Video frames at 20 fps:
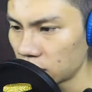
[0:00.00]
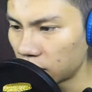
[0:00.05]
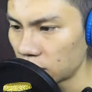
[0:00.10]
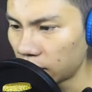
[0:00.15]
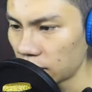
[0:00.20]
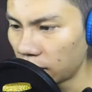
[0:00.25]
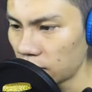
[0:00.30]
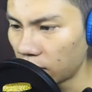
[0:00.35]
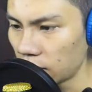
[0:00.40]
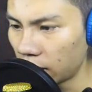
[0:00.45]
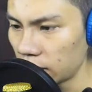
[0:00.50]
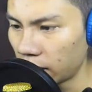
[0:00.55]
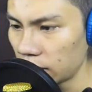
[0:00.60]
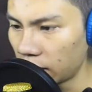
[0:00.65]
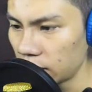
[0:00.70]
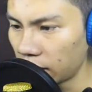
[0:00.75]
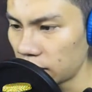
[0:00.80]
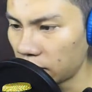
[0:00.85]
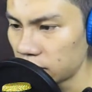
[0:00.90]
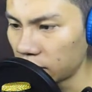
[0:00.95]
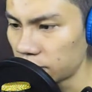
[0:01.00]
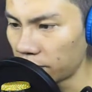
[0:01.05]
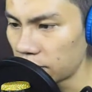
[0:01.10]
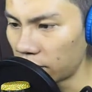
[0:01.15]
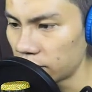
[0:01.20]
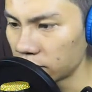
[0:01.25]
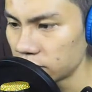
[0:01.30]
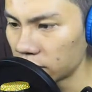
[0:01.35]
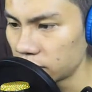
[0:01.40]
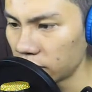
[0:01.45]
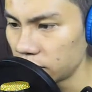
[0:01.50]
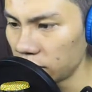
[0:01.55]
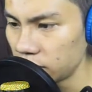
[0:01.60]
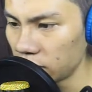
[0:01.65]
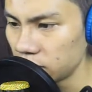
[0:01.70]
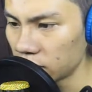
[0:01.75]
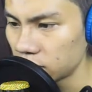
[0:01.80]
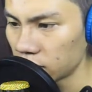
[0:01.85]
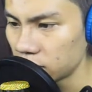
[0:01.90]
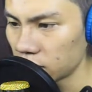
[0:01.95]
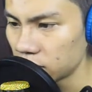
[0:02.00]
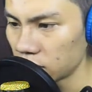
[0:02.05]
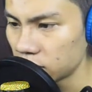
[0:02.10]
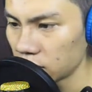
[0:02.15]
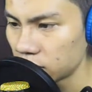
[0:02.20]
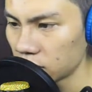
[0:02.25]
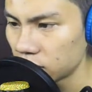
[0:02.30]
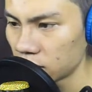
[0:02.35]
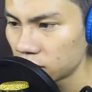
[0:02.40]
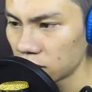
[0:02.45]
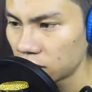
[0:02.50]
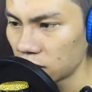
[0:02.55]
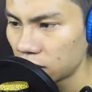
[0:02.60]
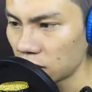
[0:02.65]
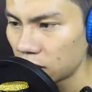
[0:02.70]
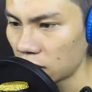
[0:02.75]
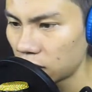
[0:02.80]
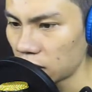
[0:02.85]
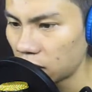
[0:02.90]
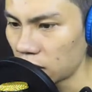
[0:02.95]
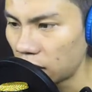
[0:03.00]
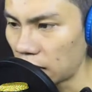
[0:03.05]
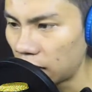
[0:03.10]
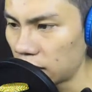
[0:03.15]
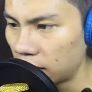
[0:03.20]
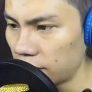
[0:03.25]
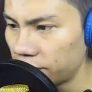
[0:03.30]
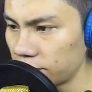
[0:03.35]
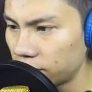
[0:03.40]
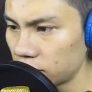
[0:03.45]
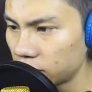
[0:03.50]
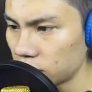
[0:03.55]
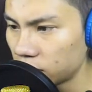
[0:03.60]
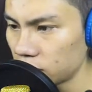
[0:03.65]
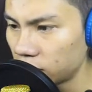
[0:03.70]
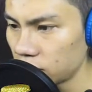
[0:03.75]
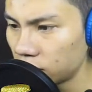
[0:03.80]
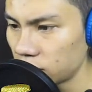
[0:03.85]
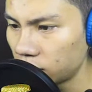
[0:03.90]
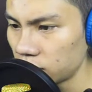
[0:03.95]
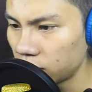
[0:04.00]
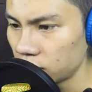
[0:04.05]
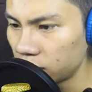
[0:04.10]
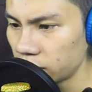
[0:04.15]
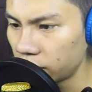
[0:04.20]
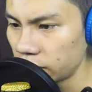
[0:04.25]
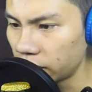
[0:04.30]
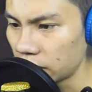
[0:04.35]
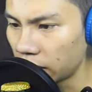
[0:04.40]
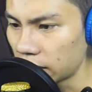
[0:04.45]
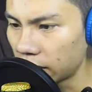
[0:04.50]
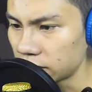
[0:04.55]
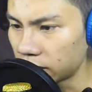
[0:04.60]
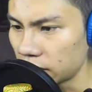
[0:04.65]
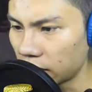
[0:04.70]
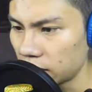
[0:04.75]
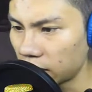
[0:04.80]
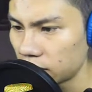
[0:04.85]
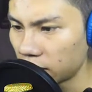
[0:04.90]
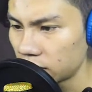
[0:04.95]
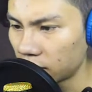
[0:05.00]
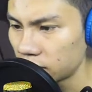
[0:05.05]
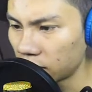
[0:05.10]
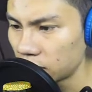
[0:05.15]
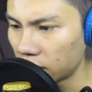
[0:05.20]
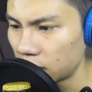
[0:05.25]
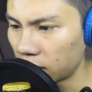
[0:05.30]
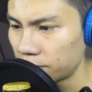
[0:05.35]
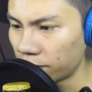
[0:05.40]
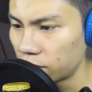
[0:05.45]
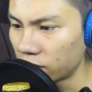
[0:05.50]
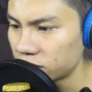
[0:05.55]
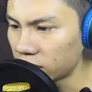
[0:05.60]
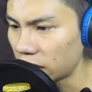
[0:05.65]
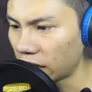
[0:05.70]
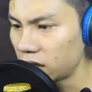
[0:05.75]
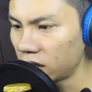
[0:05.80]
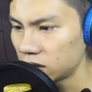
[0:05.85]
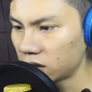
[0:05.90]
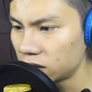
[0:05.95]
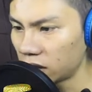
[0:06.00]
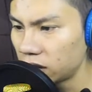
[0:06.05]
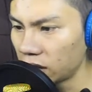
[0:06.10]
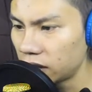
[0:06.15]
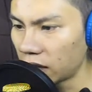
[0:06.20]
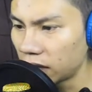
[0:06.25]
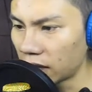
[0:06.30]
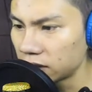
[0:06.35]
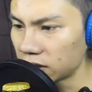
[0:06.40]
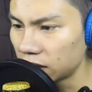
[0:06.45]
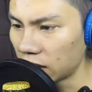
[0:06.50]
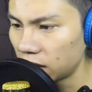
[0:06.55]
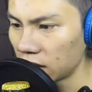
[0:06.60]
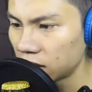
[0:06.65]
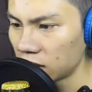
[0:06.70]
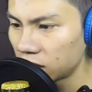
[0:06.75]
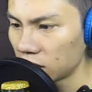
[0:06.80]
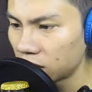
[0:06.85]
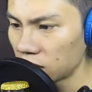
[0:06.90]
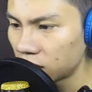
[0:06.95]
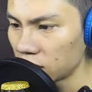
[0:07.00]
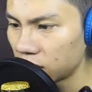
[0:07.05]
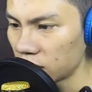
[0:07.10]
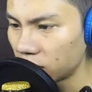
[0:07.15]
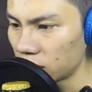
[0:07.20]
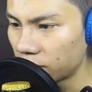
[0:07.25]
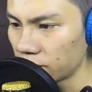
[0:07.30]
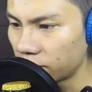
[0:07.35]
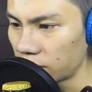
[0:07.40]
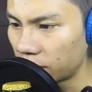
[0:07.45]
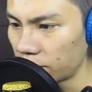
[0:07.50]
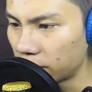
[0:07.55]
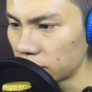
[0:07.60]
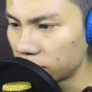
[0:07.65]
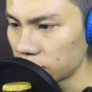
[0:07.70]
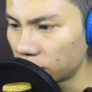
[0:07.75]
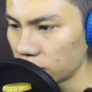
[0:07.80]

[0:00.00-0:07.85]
Dan kalau kalian lihat di bawah sini ada foto ini ya, guys ya. Eh, bocah ini sendiri ya, guys ya. Berbaju